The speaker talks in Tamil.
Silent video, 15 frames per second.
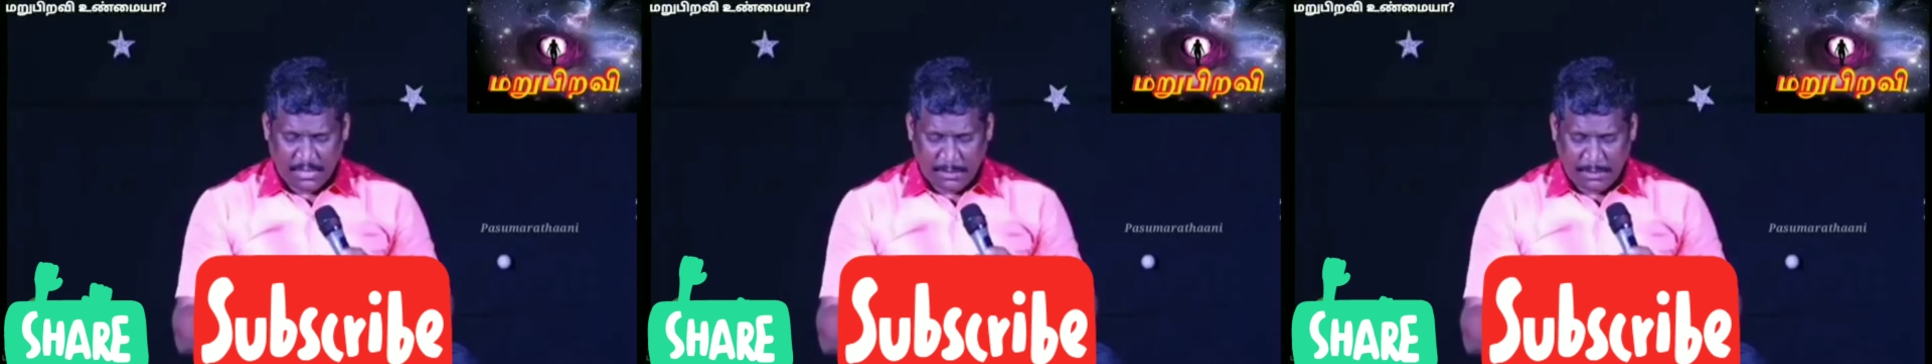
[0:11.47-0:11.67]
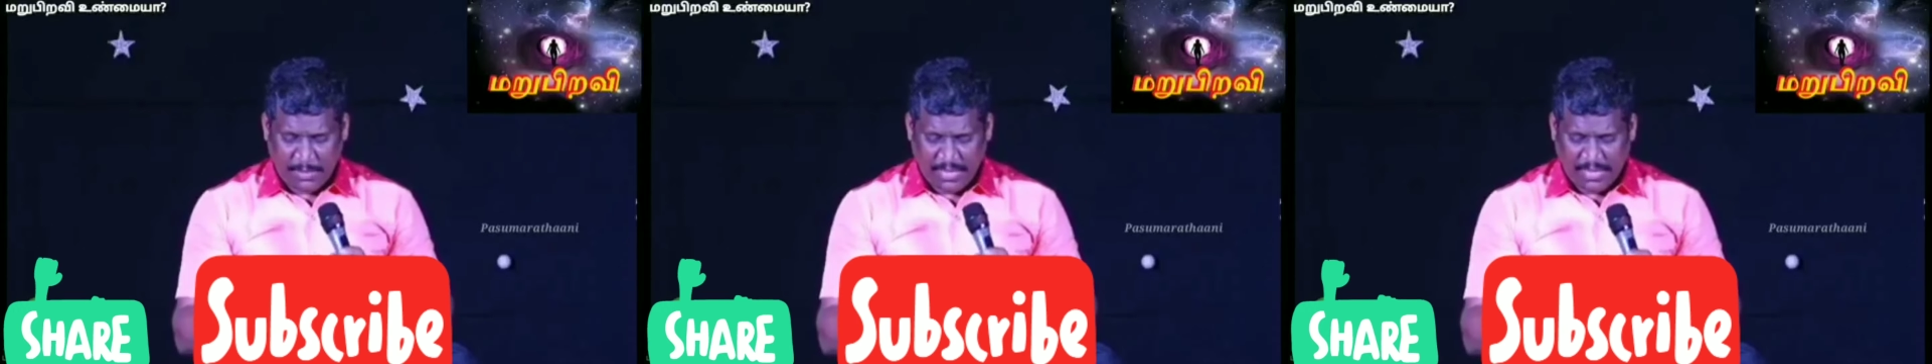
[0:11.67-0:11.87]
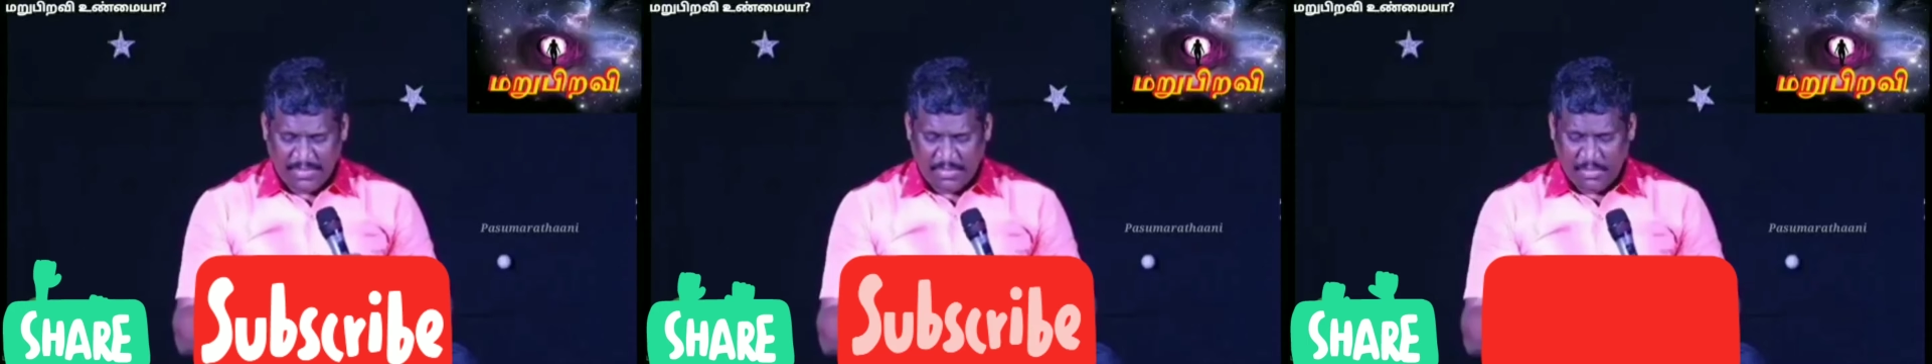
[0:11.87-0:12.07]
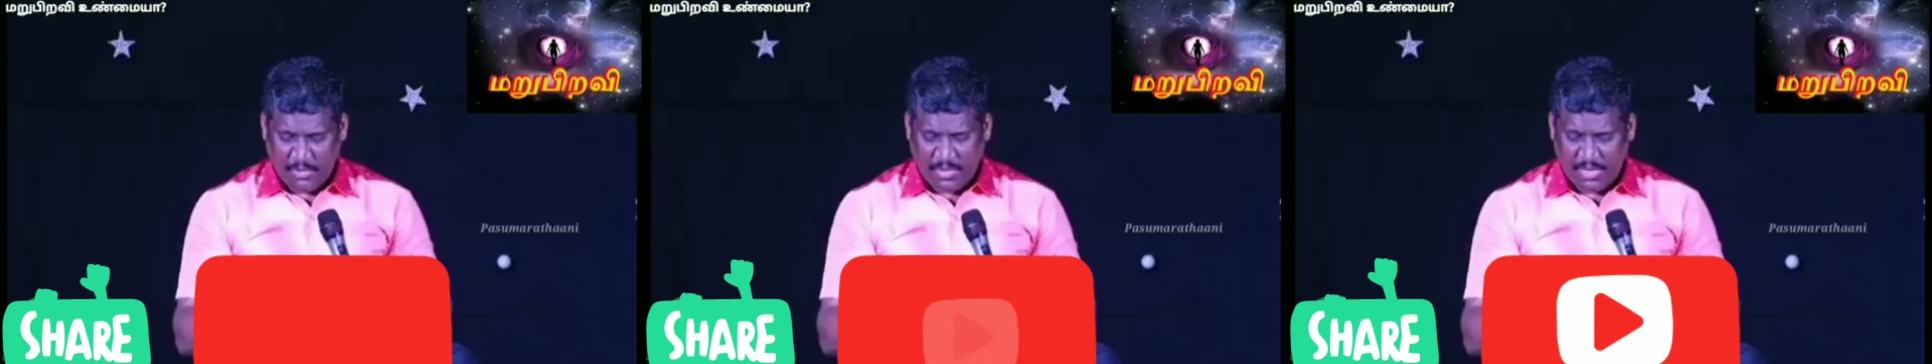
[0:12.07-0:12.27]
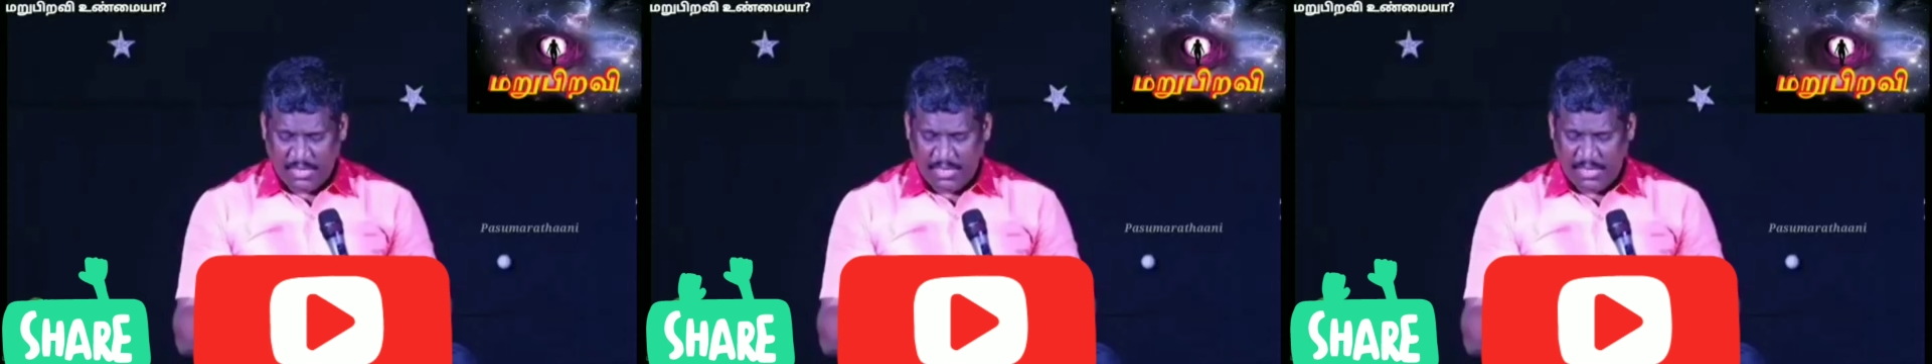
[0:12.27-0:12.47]
பிறவி
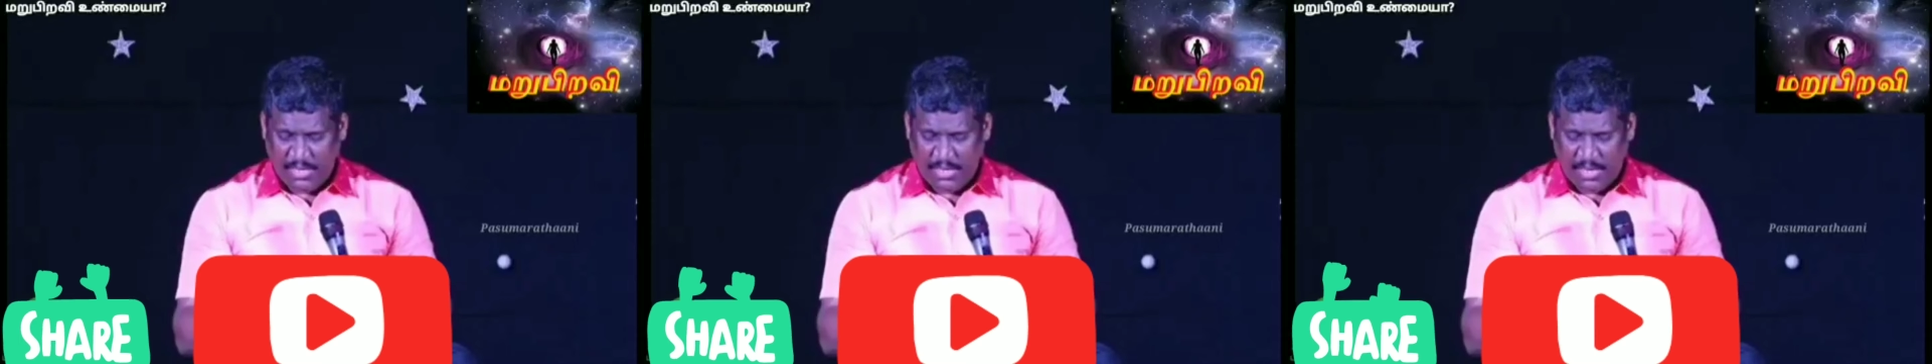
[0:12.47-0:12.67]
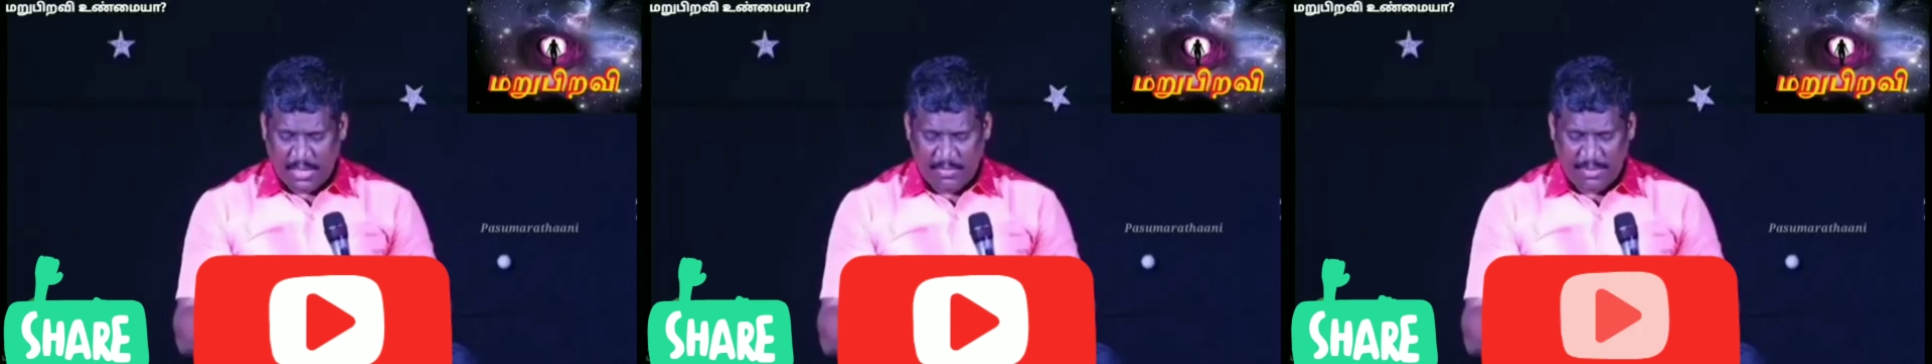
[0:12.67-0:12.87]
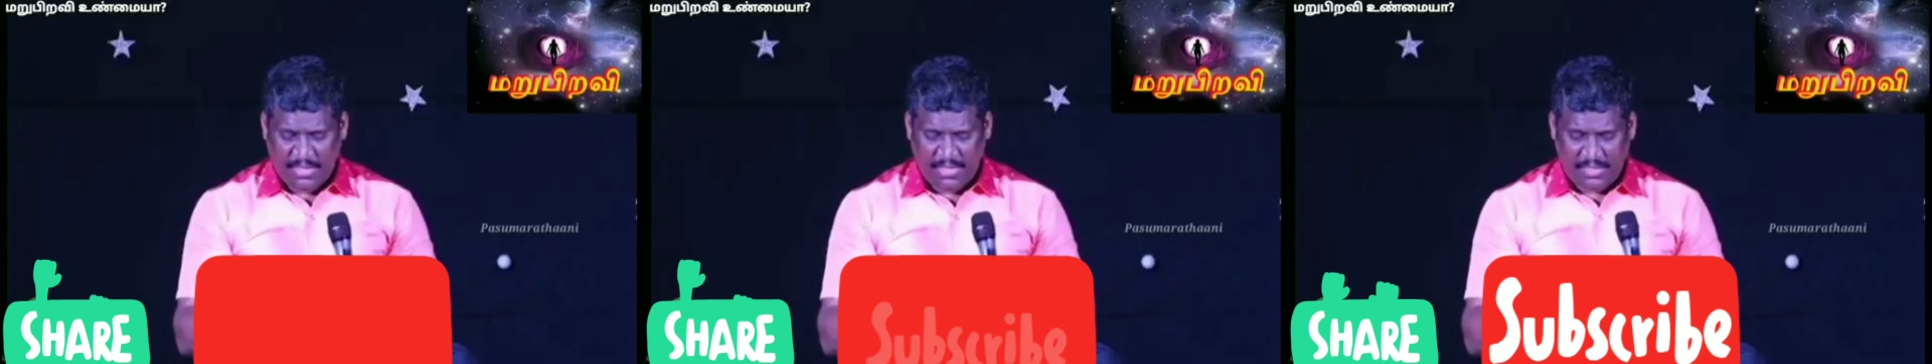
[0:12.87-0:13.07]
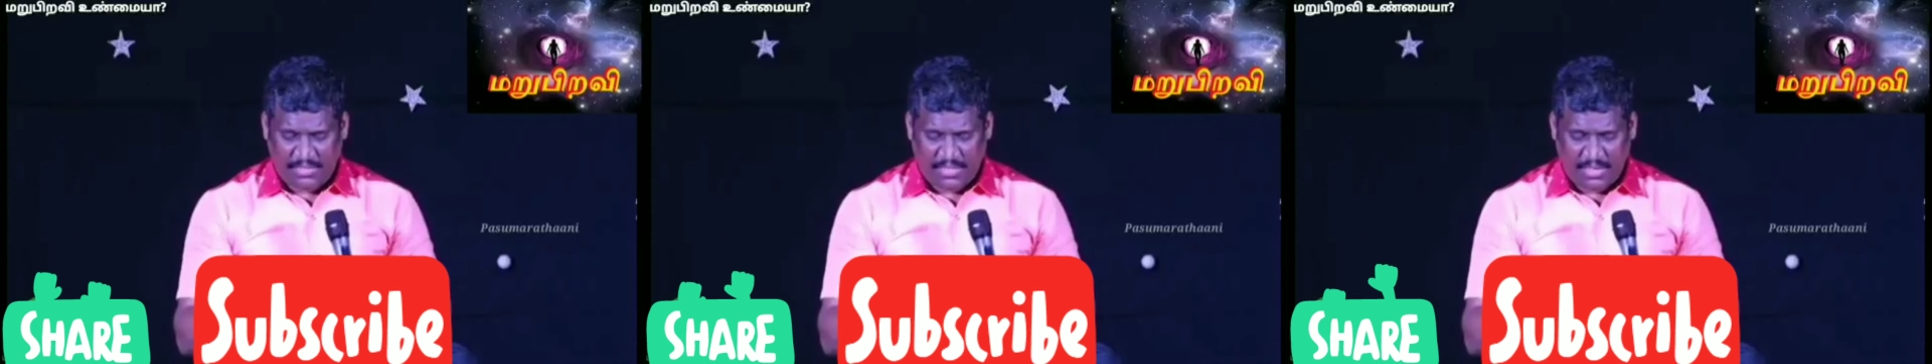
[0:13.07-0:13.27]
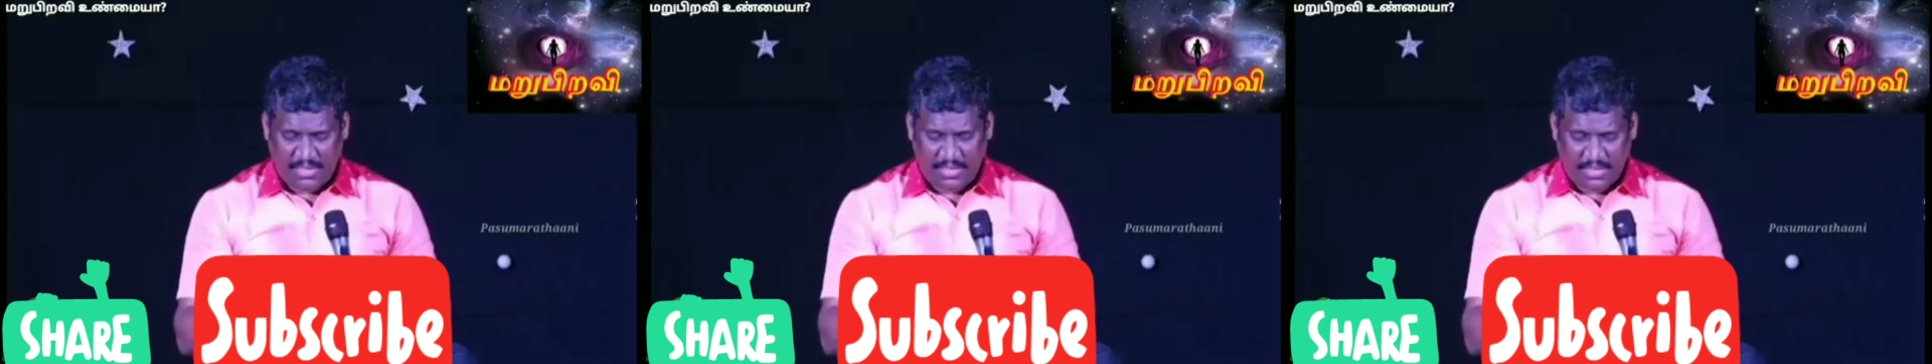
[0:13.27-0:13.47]
தொடர் இல்லாமல்
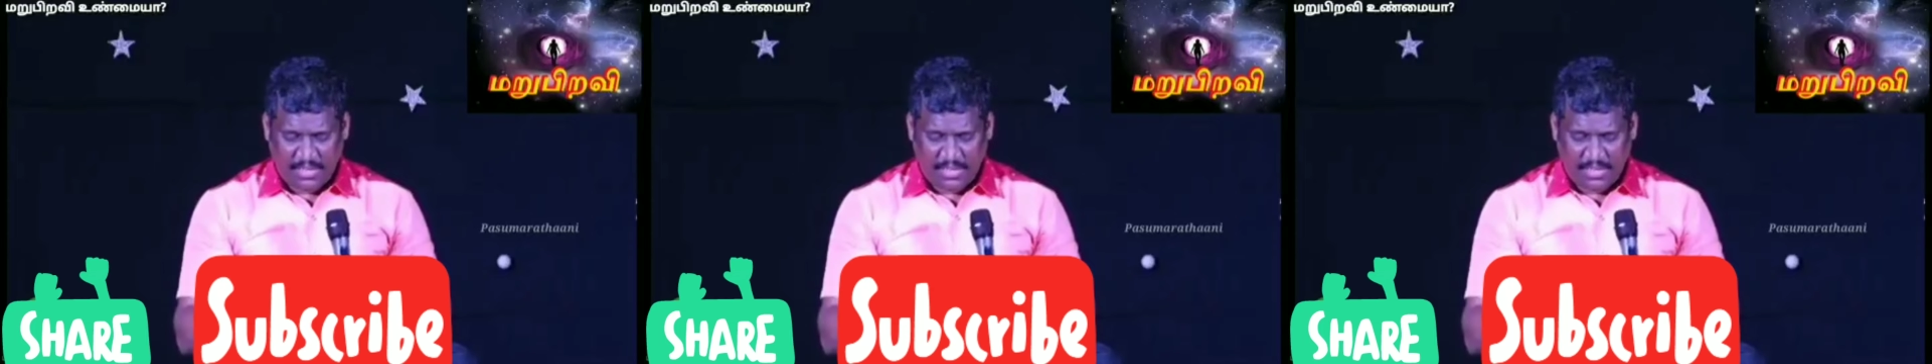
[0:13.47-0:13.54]
இருத்தல்